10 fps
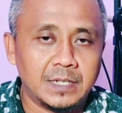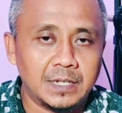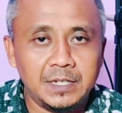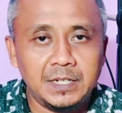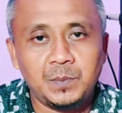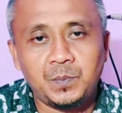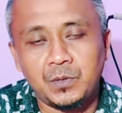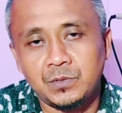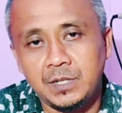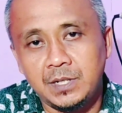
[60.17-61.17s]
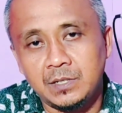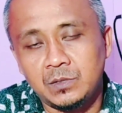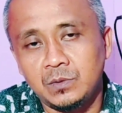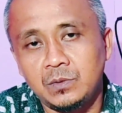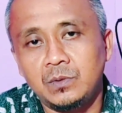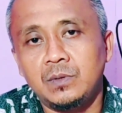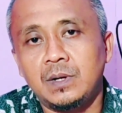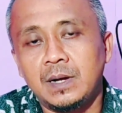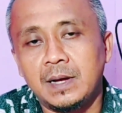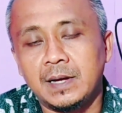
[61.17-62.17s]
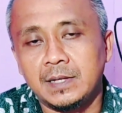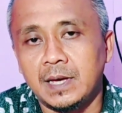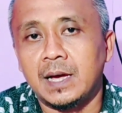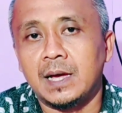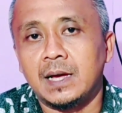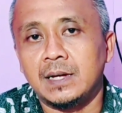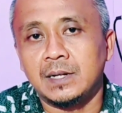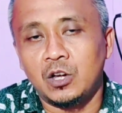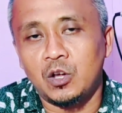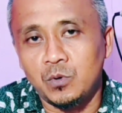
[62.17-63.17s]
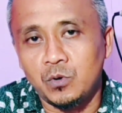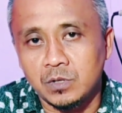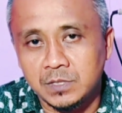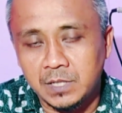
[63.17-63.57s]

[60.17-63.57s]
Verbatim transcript: jadi dipersulit itu ya kalau menurut